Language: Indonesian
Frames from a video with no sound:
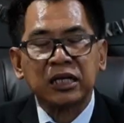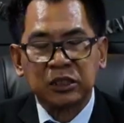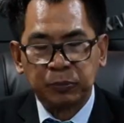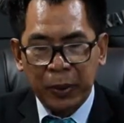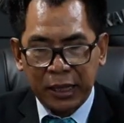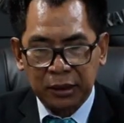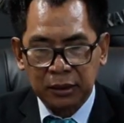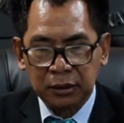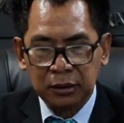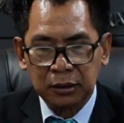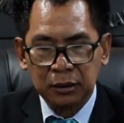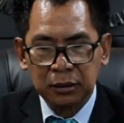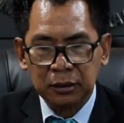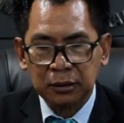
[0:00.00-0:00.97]
aspek
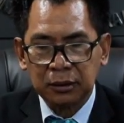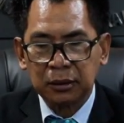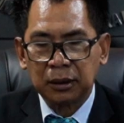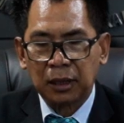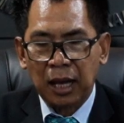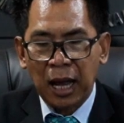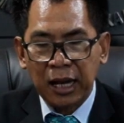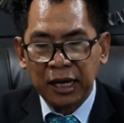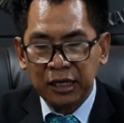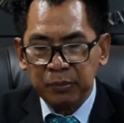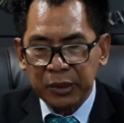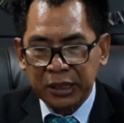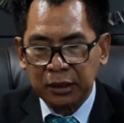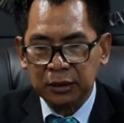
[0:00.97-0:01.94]

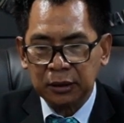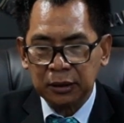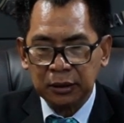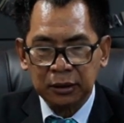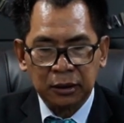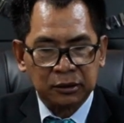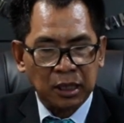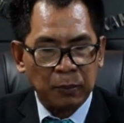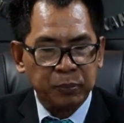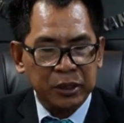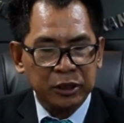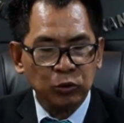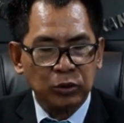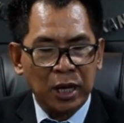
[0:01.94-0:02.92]
akademik tetapi
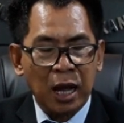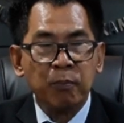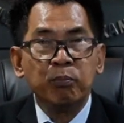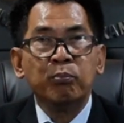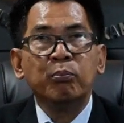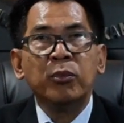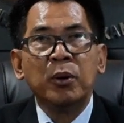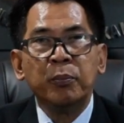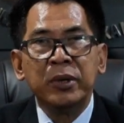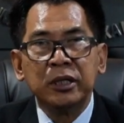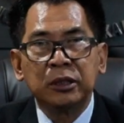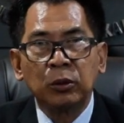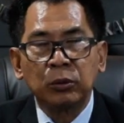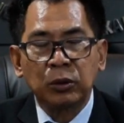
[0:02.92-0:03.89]
juga
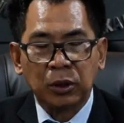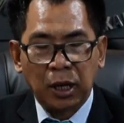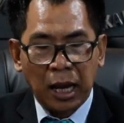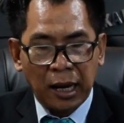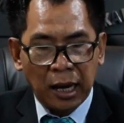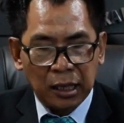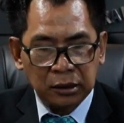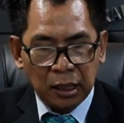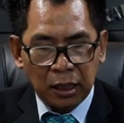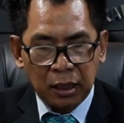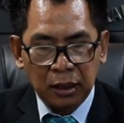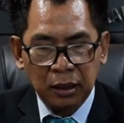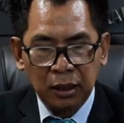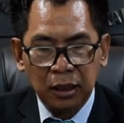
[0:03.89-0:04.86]
membentuk karakter
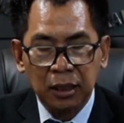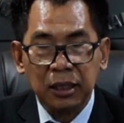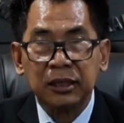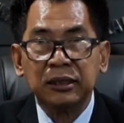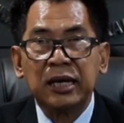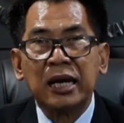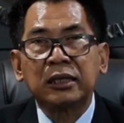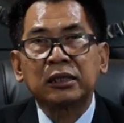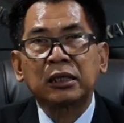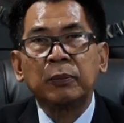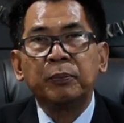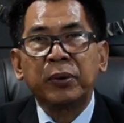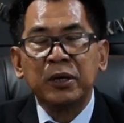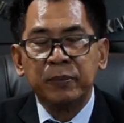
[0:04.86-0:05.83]
dan
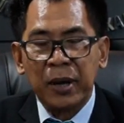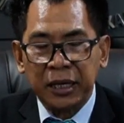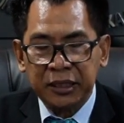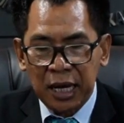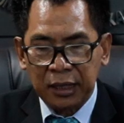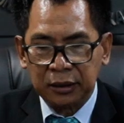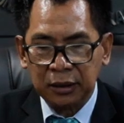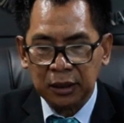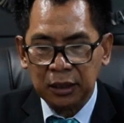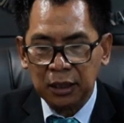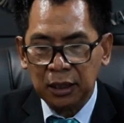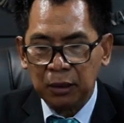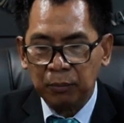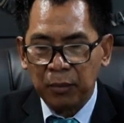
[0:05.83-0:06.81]
kepribadian
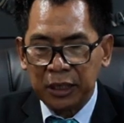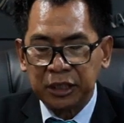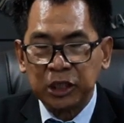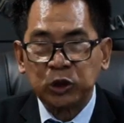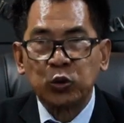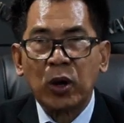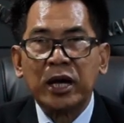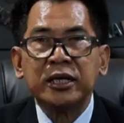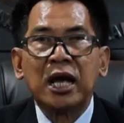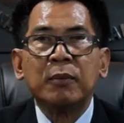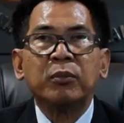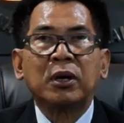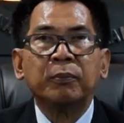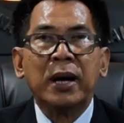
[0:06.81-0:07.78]
mahasiswa
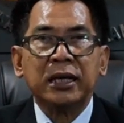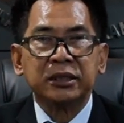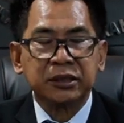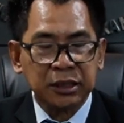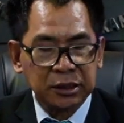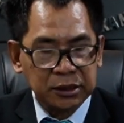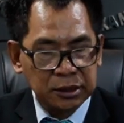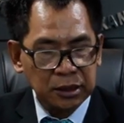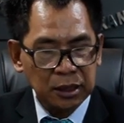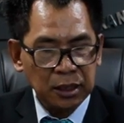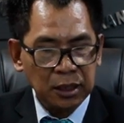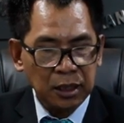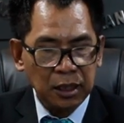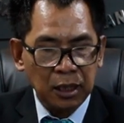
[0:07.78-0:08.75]
yang berbasis
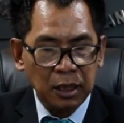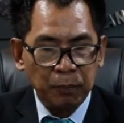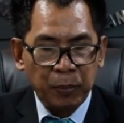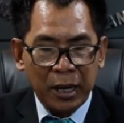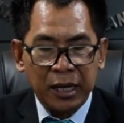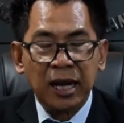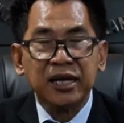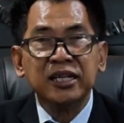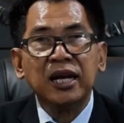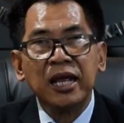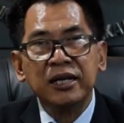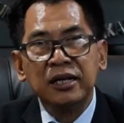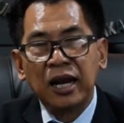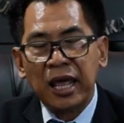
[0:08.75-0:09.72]
pada
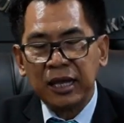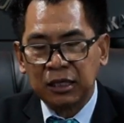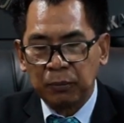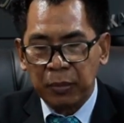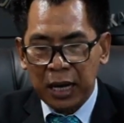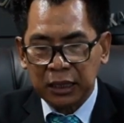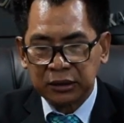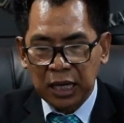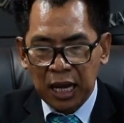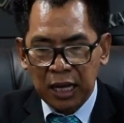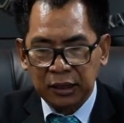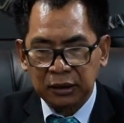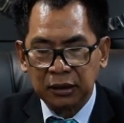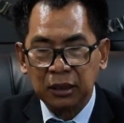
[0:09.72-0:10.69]
nilai-nilai
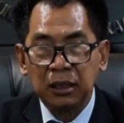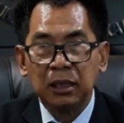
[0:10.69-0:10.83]
kebangsaan,